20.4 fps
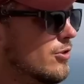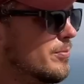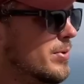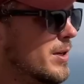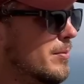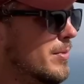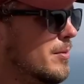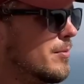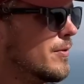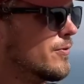
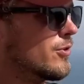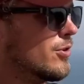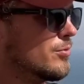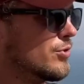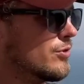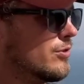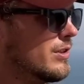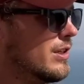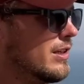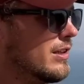проблема в том,
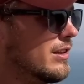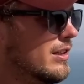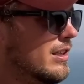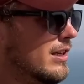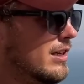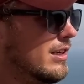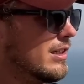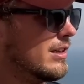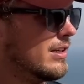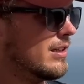что ни
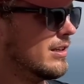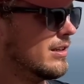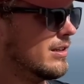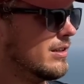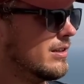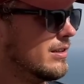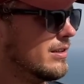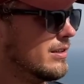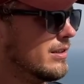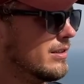
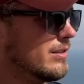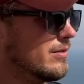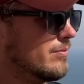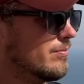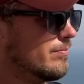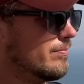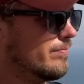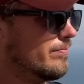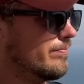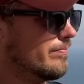одна
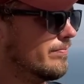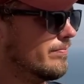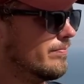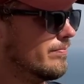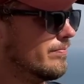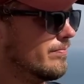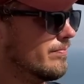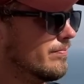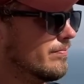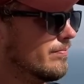
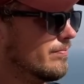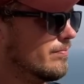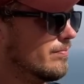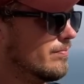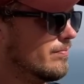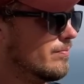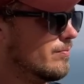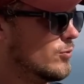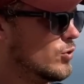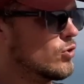
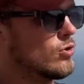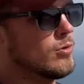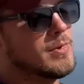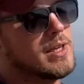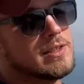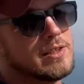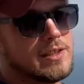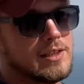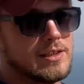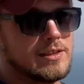
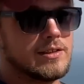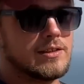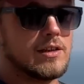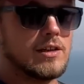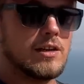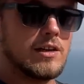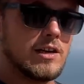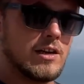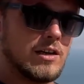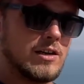мусульманская
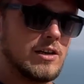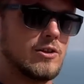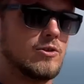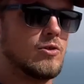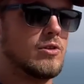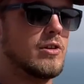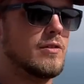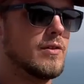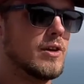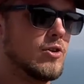страна,
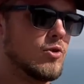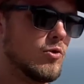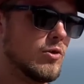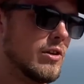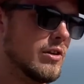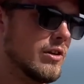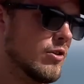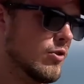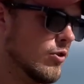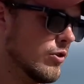которая в
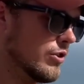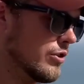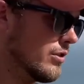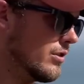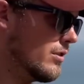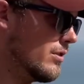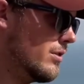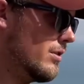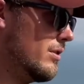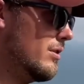округе не хочет
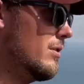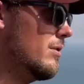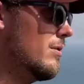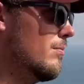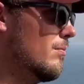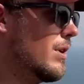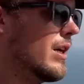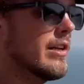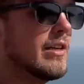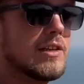
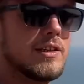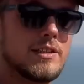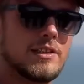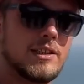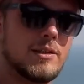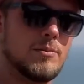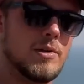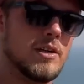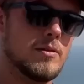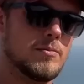брать их
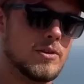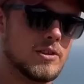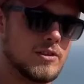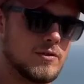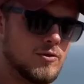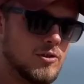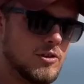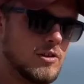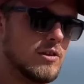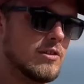себе и под
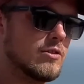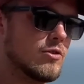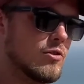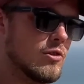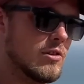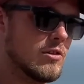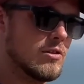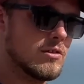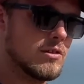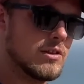свой
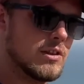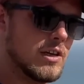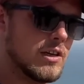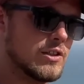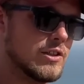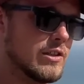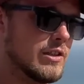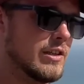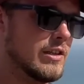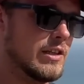контроль.
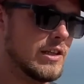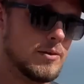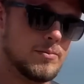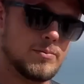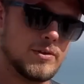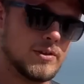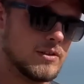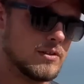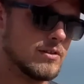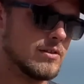Также и
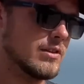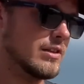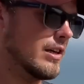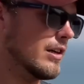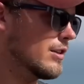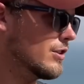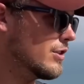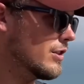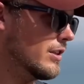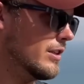Египет,
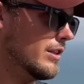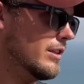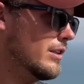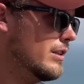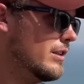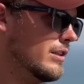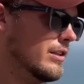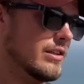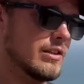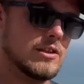также
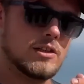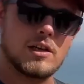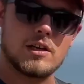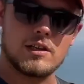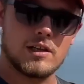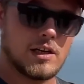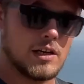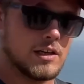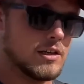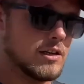и
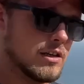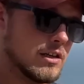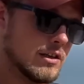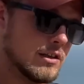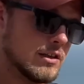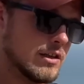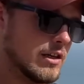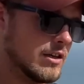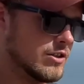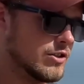Иордания,
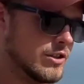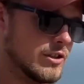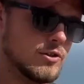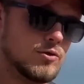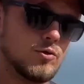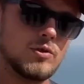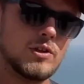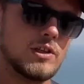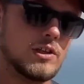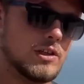также и
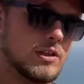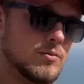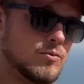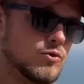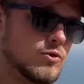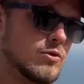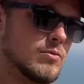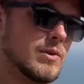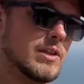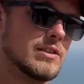другие
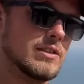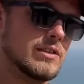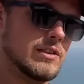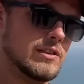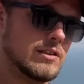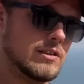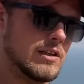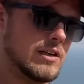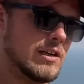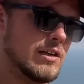мусульманские
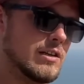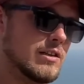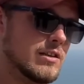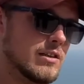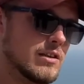страны.